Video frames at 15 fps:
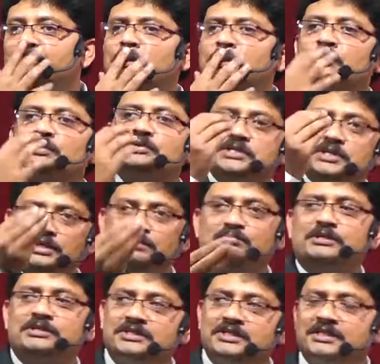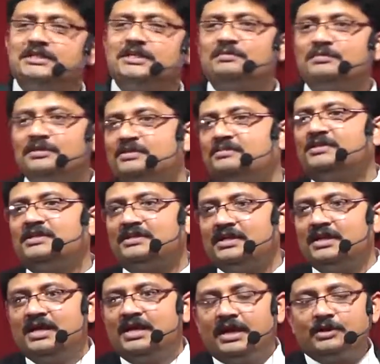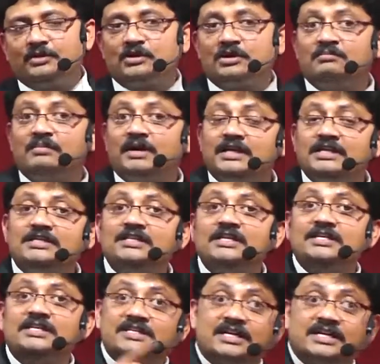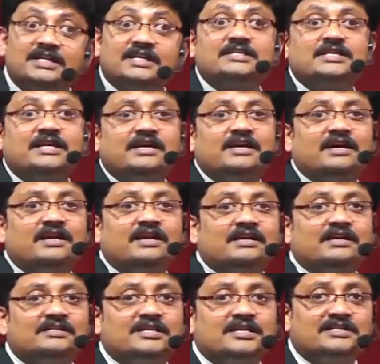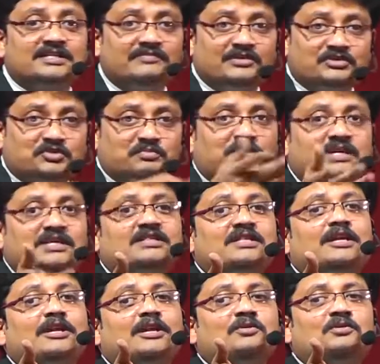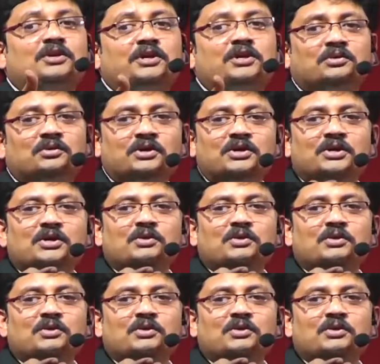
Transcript: మీకు ఒక చిన్న బెస్ట్ ఎగ్జాంపుల్ చెప్తాను అంటే ఒక మనిషిని చెడ్డ చేయడానికి చేసే విశ్వ ప్రయత్నాలు ఎలా ఉంటాయో